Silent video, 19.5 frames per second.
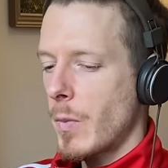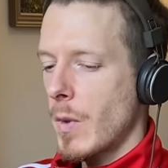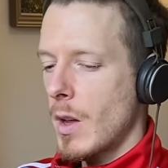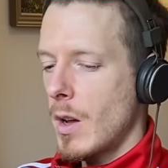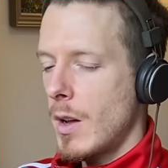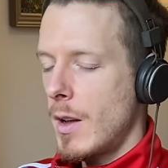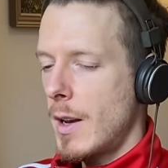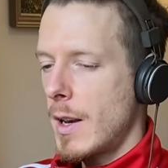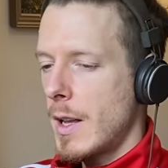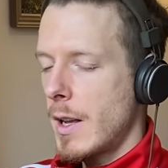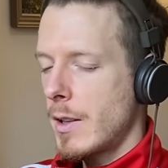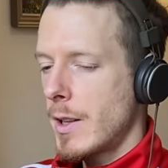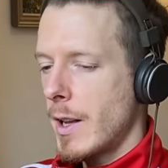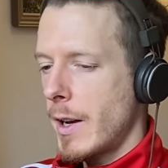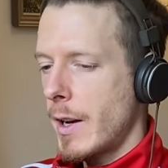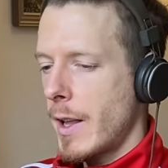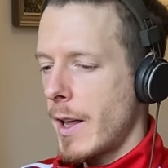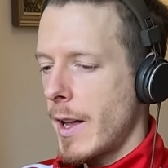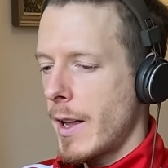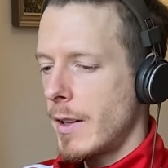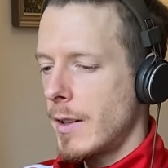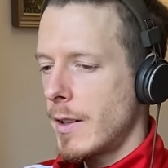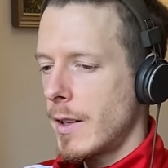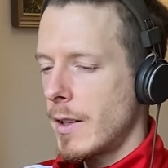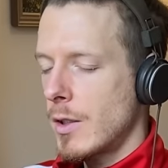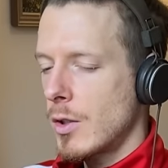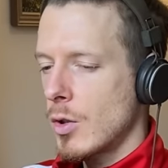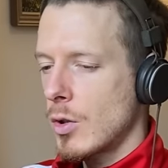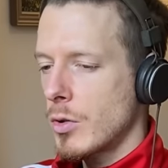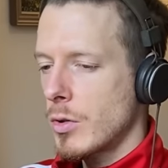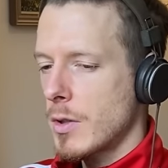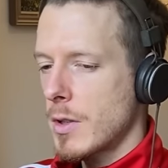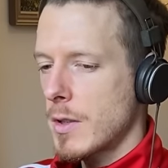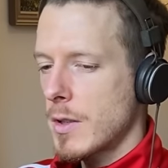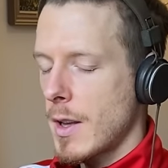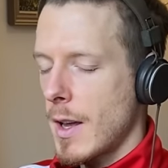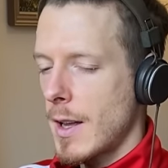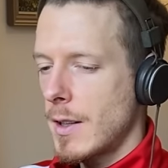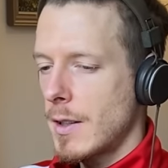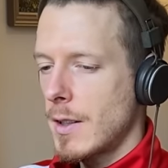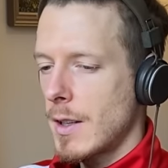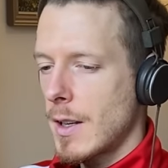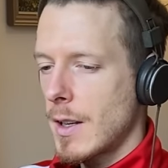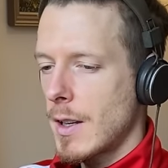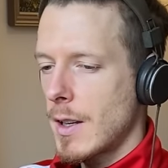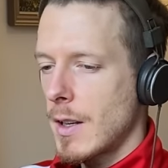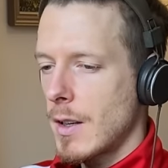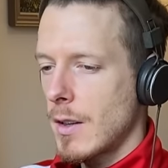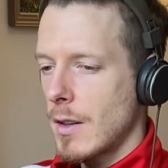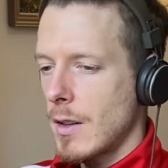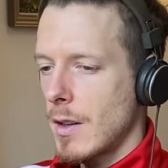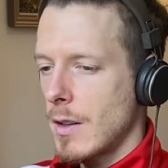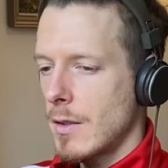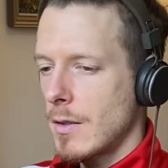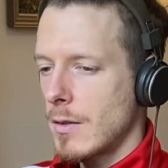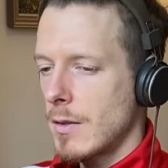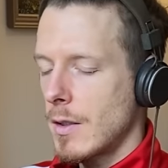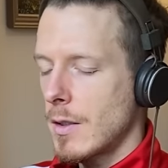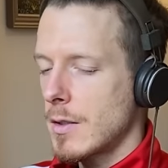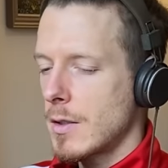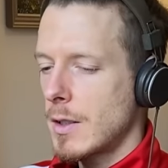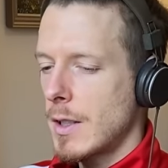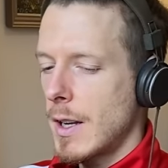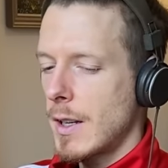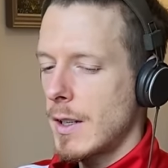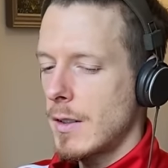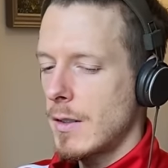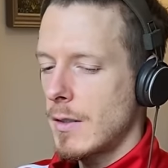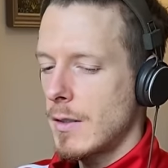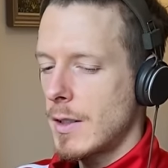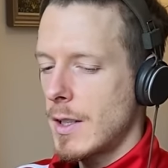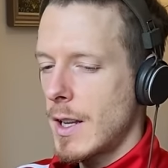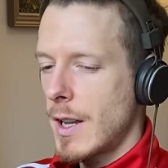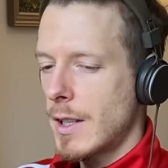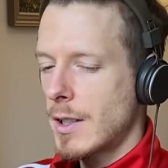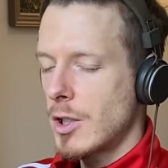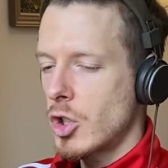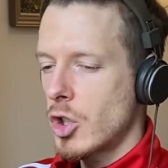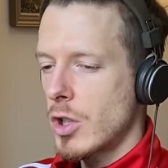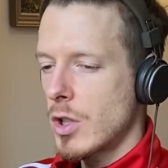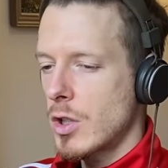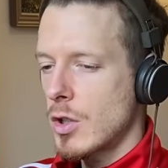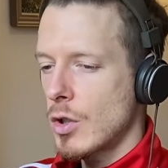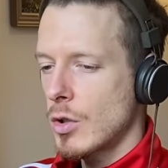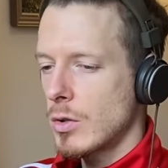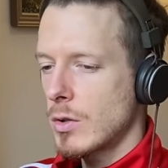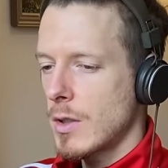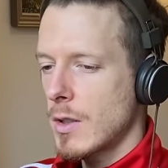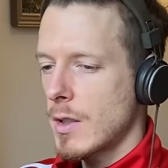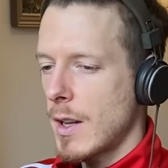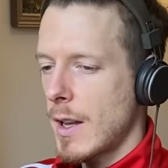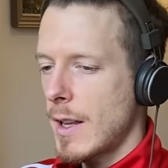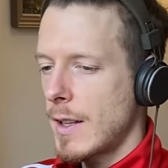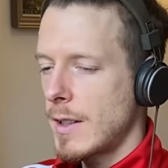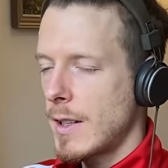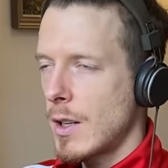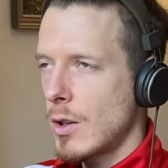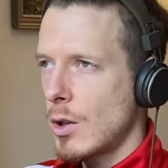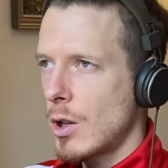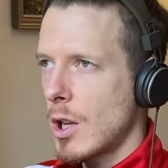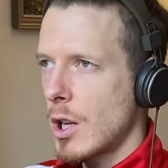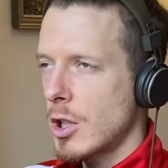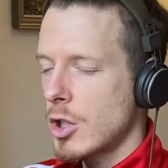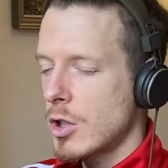ah, leg deine Hände in Gottes Hände, also dein, leg dich in Gottes Hände und lass